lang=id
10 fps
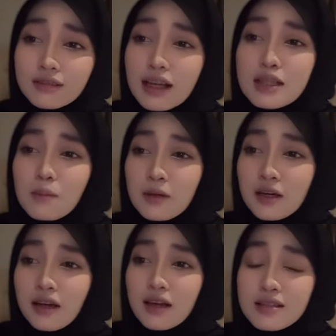nasabnya
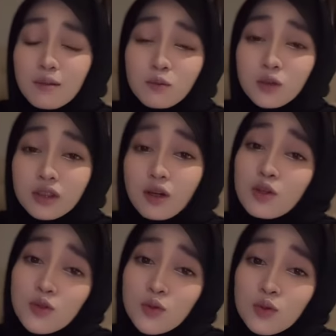nggak sambung ke
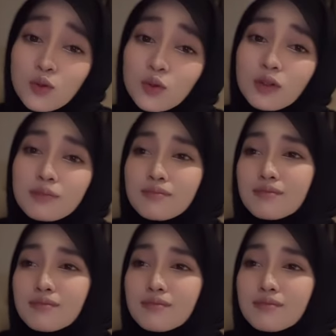Rasul.